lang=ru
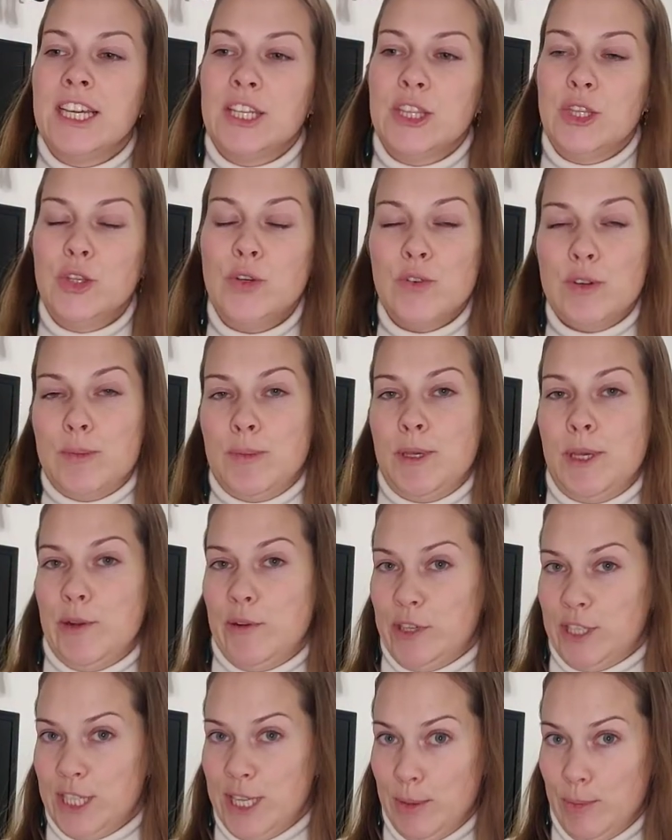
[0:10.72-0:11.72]
Ну,
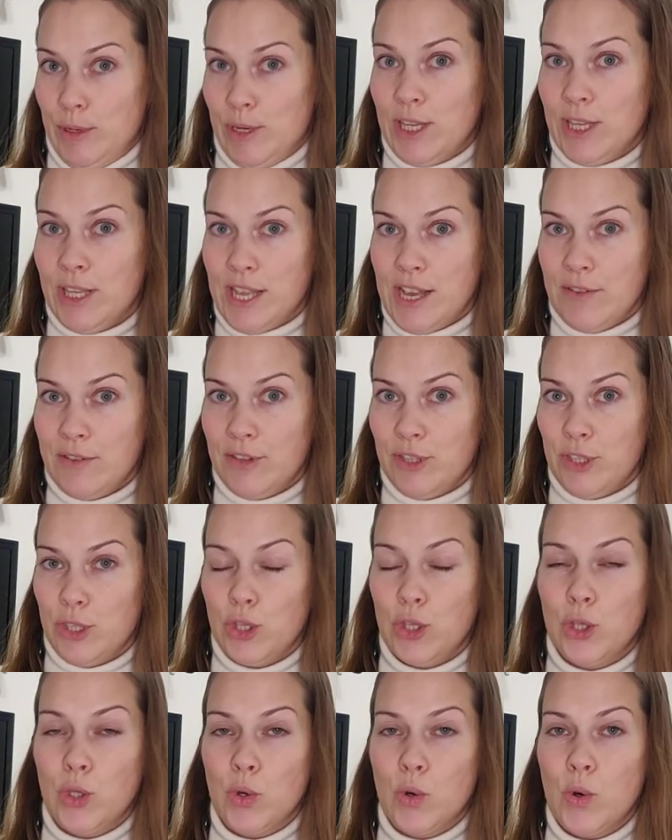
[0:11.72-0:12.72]
во-первых, самое
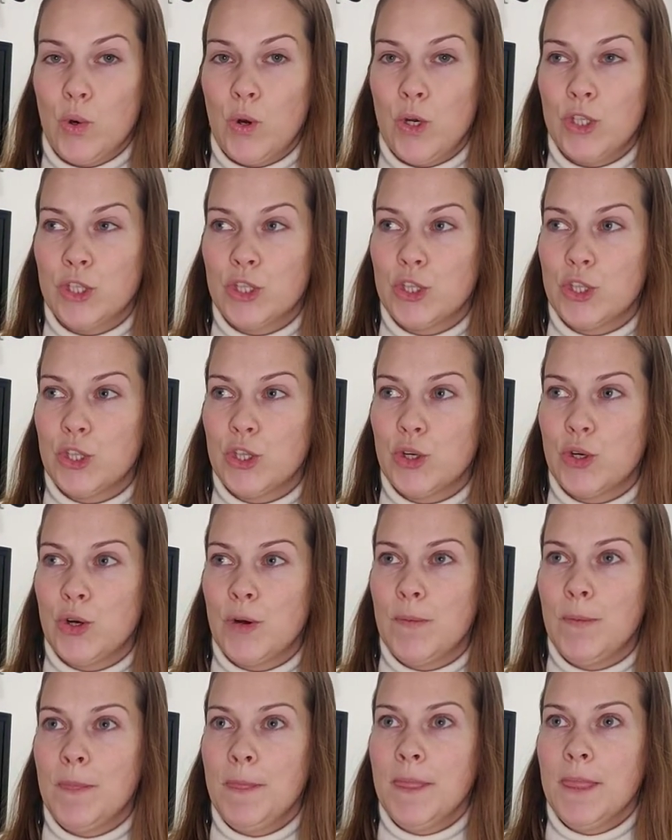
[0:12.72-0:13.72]
главное, то,
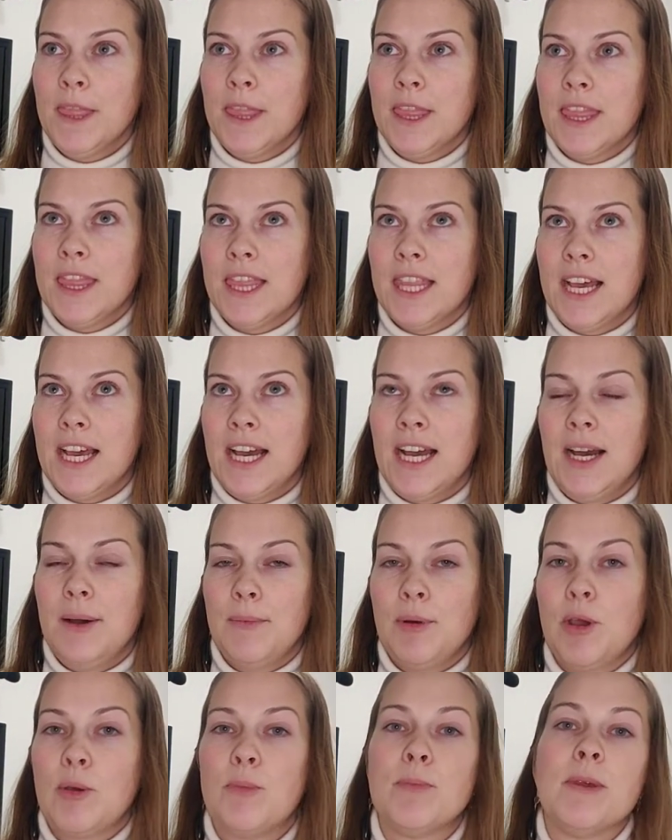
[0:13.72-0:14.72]
что на
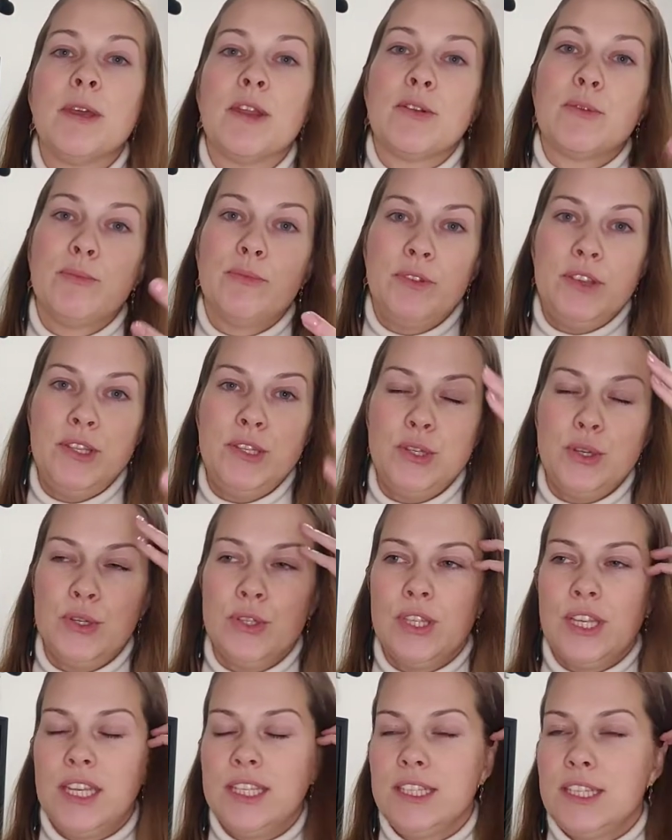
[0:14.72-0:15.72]
моем первом видео,
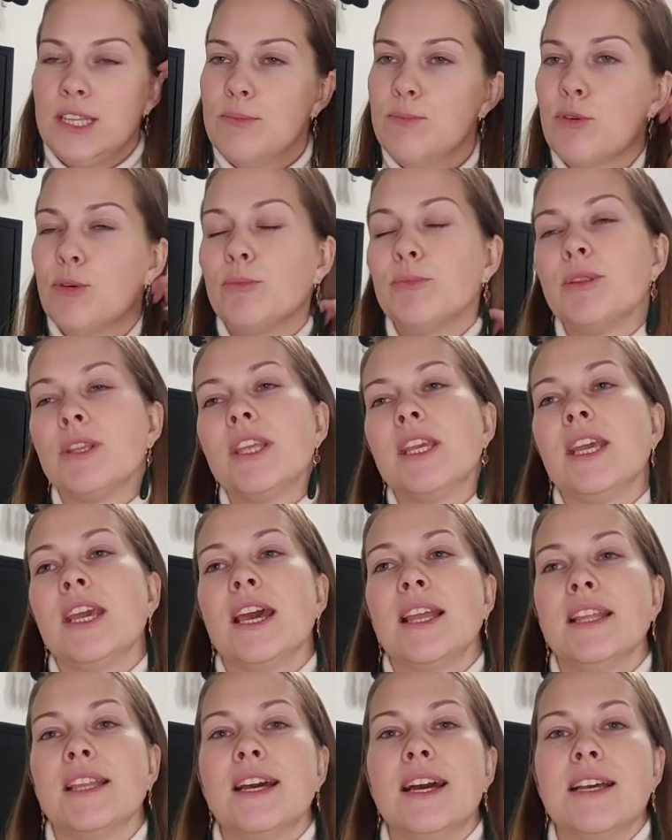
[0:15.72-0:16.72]
на седьмом дне
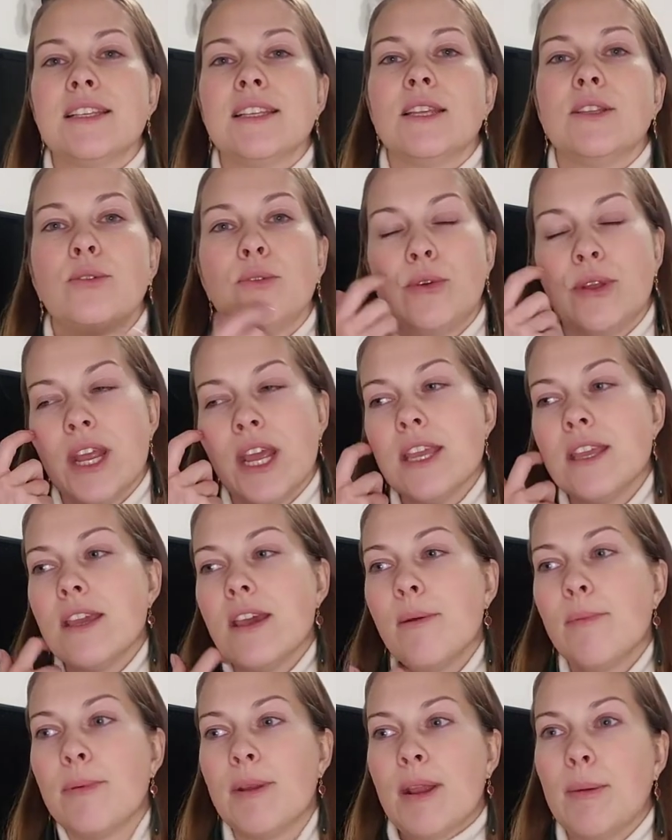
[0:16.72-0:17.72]
отказа от
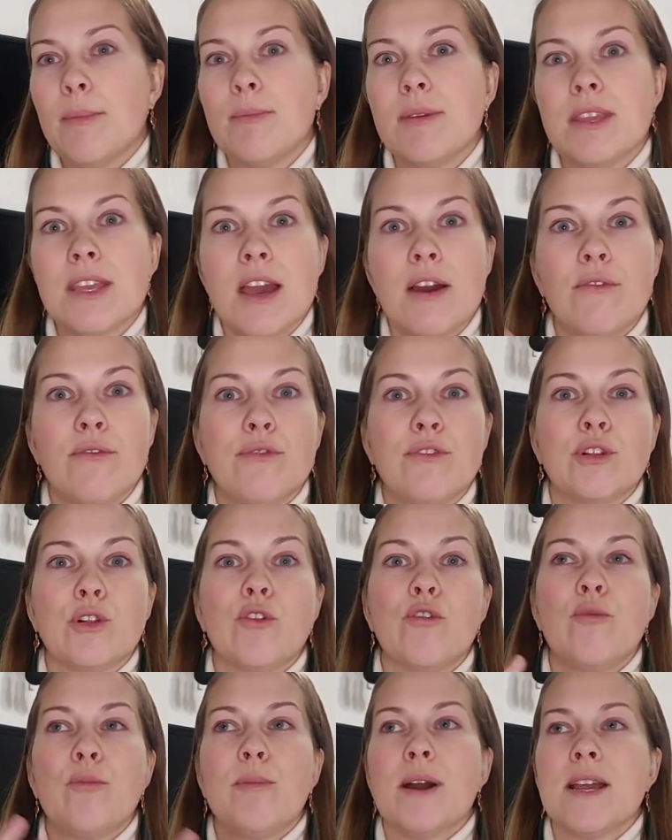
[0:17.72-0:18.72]
курения, прям меня
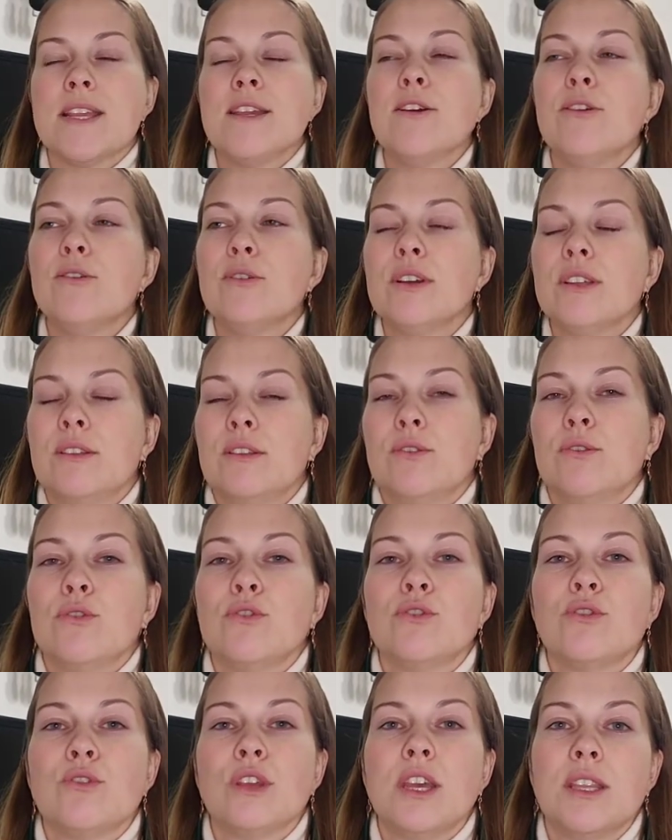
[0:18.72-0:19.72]
ввело в панику. Это то,
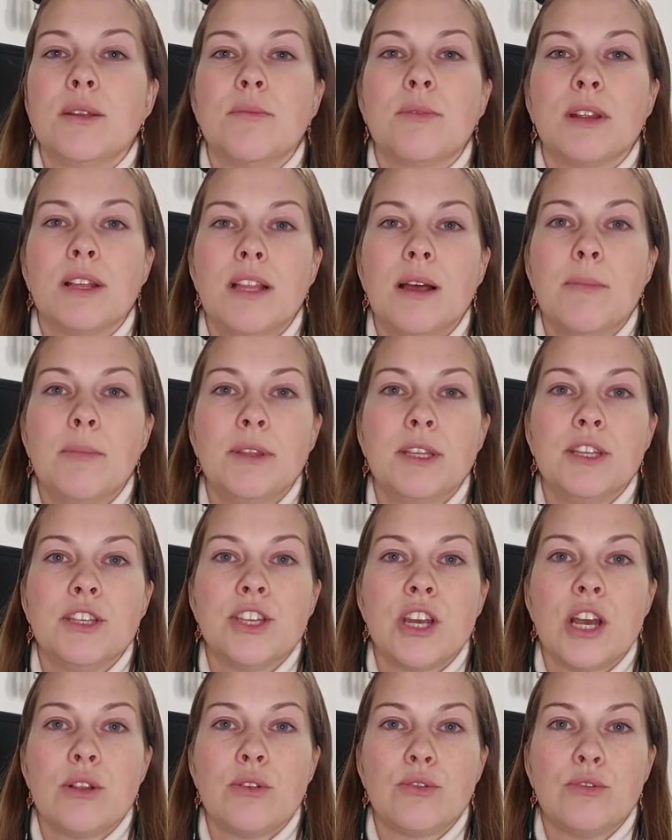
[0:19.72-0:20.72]
что я набрала
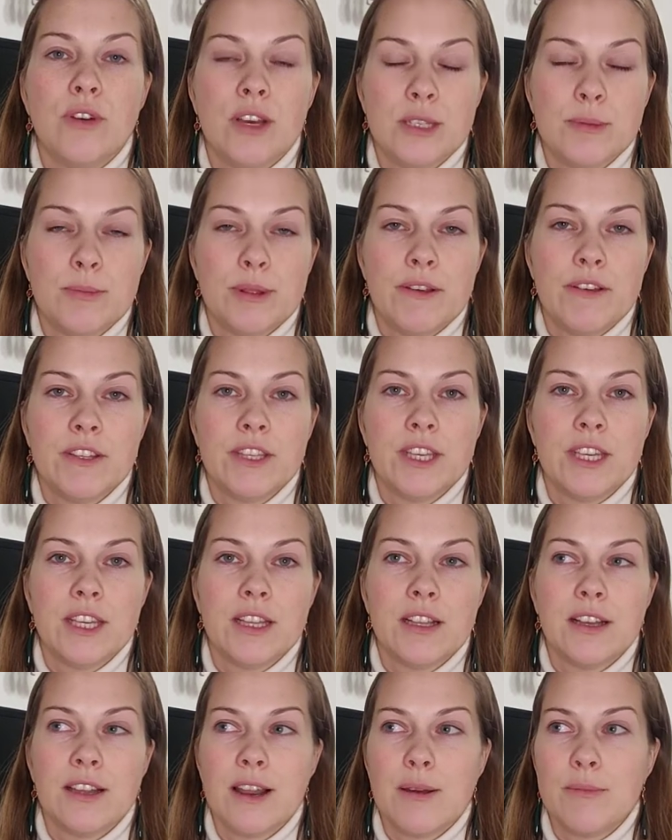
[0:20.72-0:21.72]
поначалу 2,5
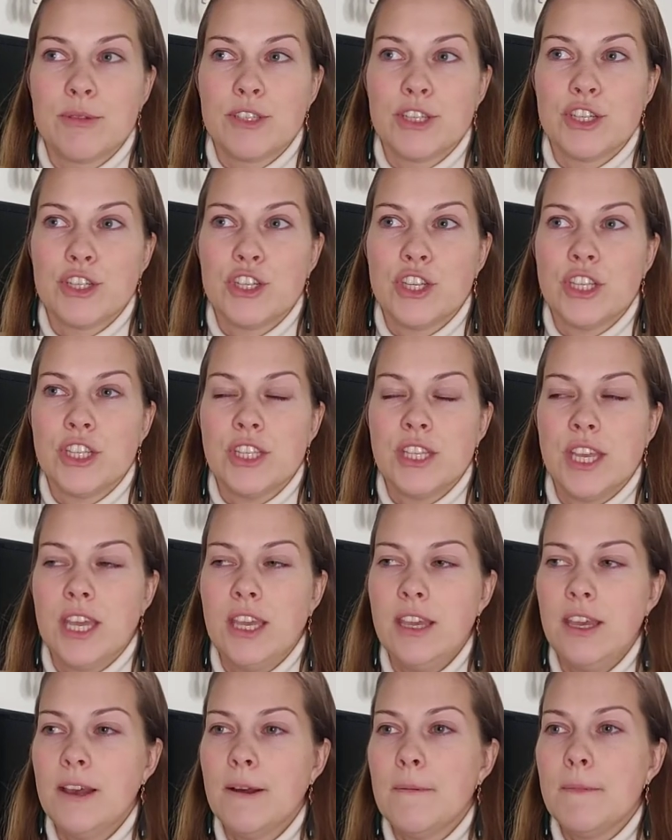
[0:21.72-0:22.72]
килограмма за 6
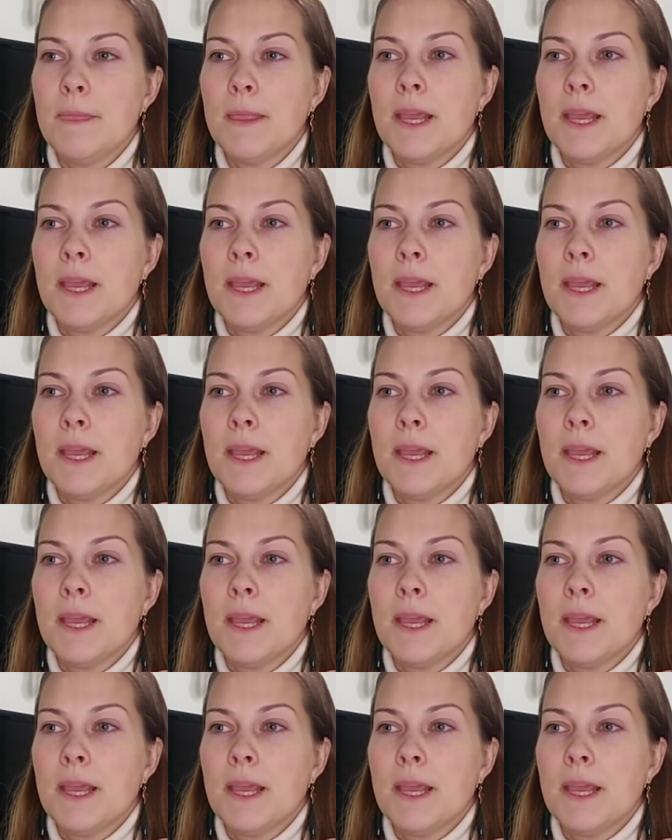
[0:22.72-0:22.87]
дней –